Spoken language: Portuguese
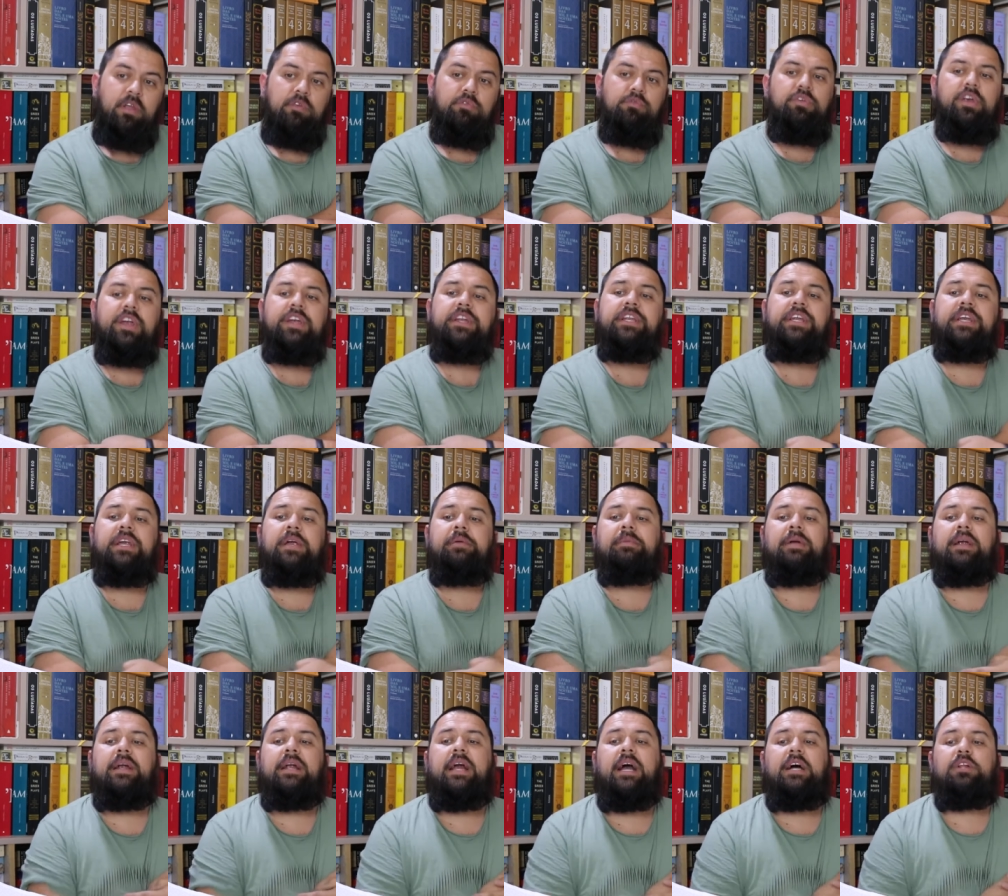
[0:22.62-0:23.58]
Werther é
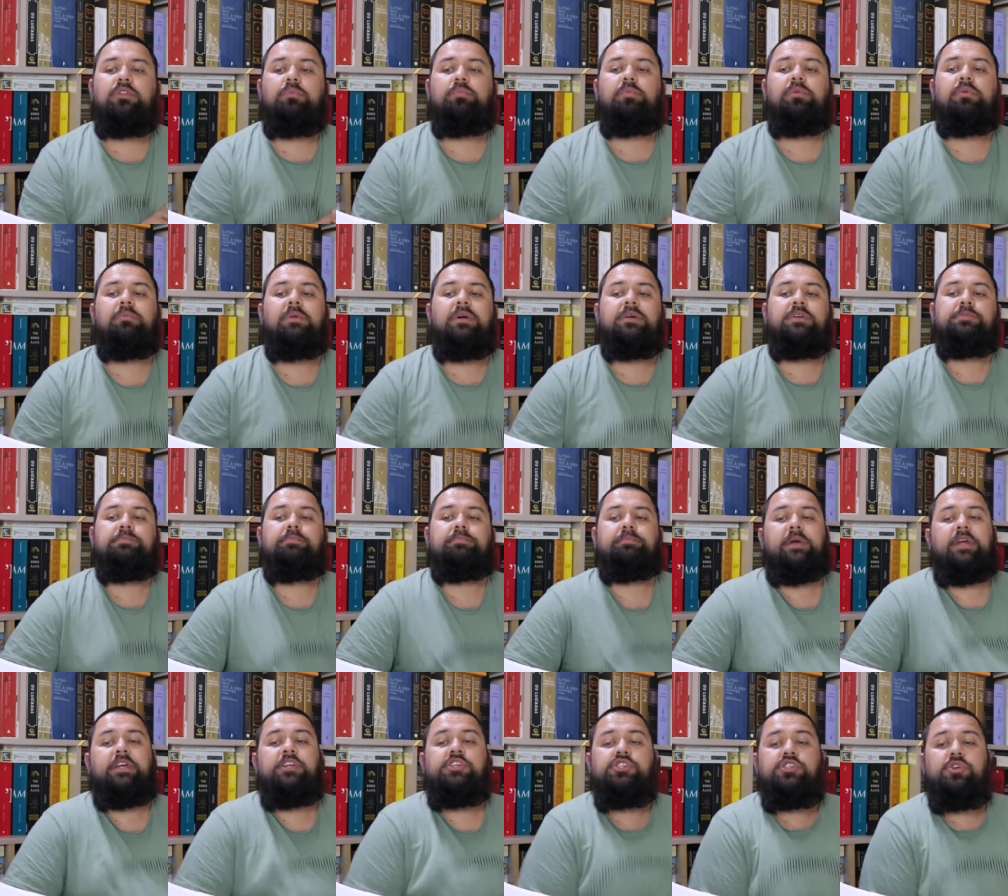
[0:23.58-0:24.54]
marcado por uma
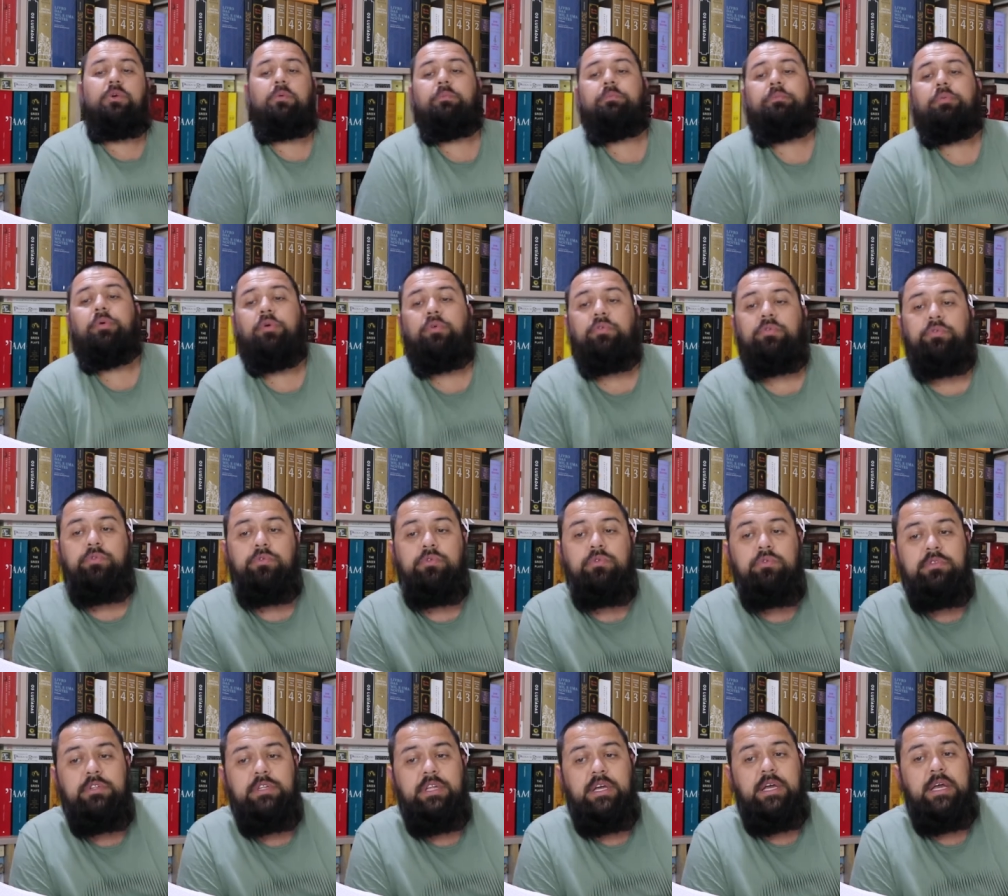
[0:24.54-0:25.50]
paixão
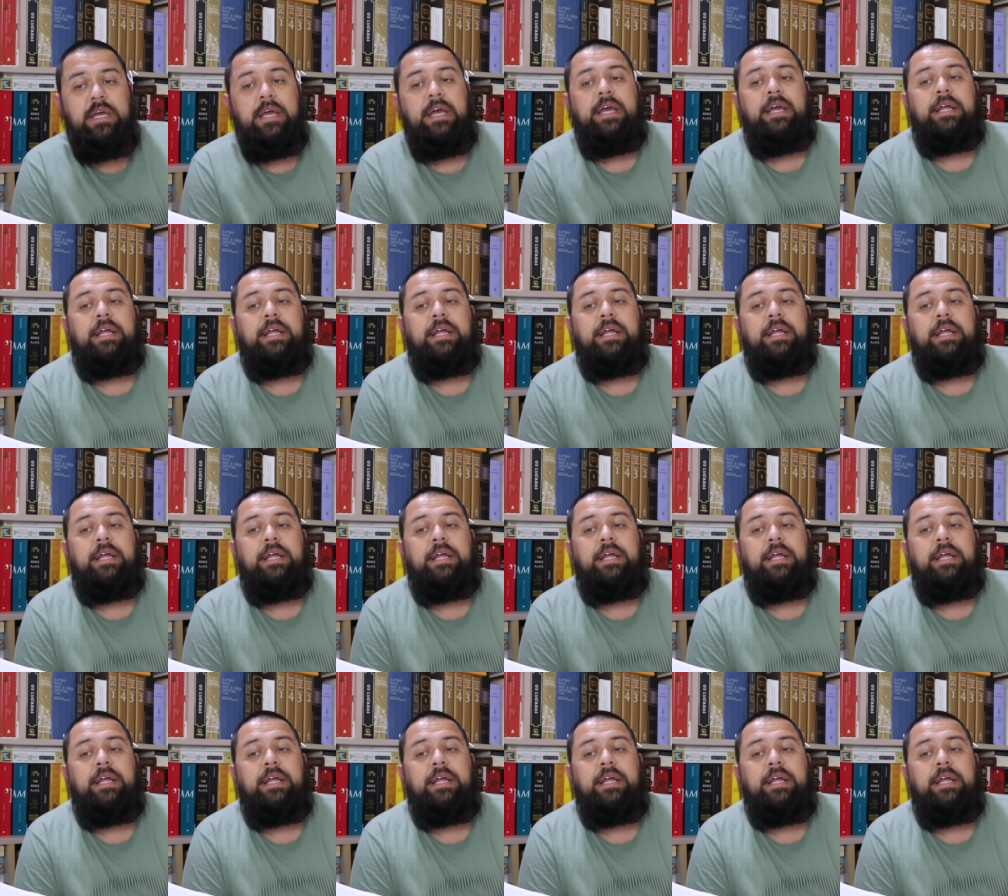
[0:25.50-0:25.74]
profunda,